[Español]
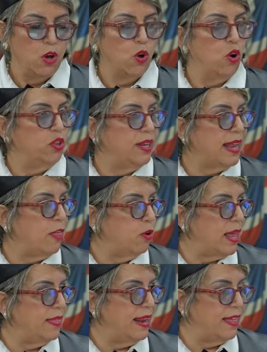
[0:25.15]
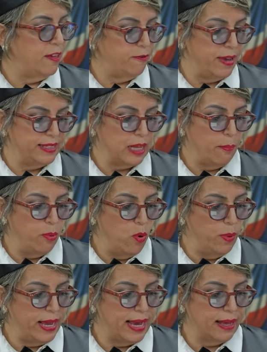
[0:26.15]
coordinadora de la defensa
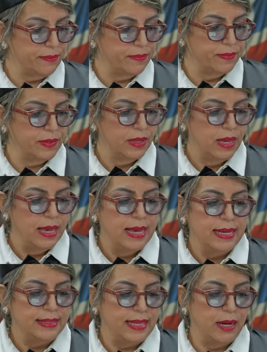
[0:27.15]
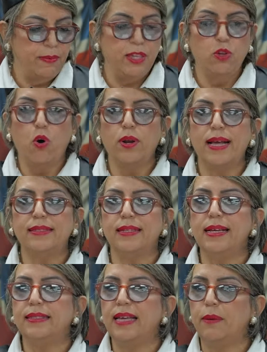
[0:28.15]
pública, servidoras
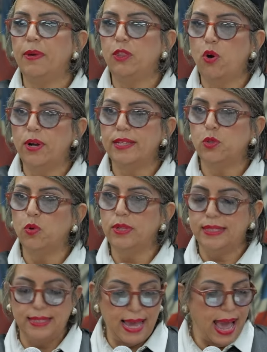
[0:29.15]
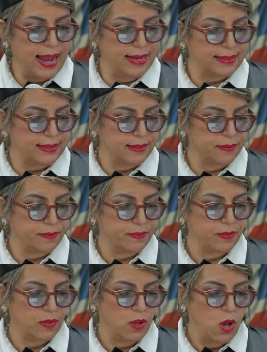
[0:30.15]
y servidores judiciales,
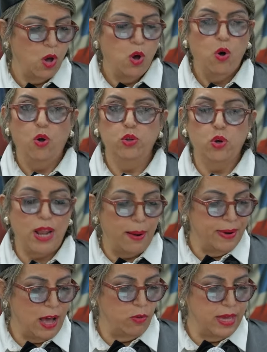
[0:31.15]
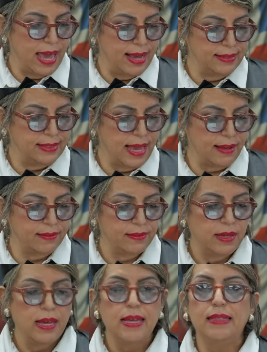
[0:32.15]
honorable audiencia,
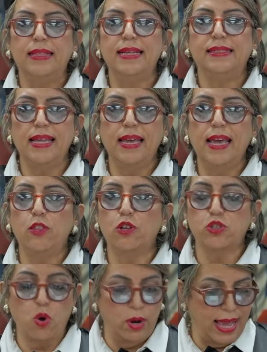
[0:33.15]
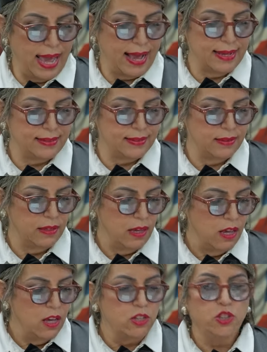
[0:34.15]
distinguidos colegas,
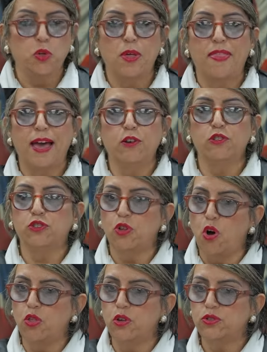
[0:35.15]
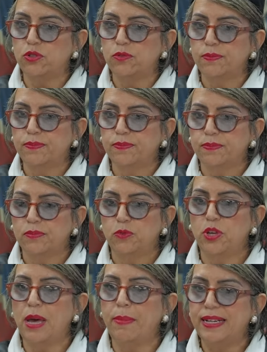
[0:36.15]
ciudadanos todos,
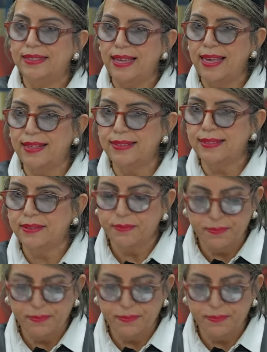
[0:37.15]
doña Mercedes,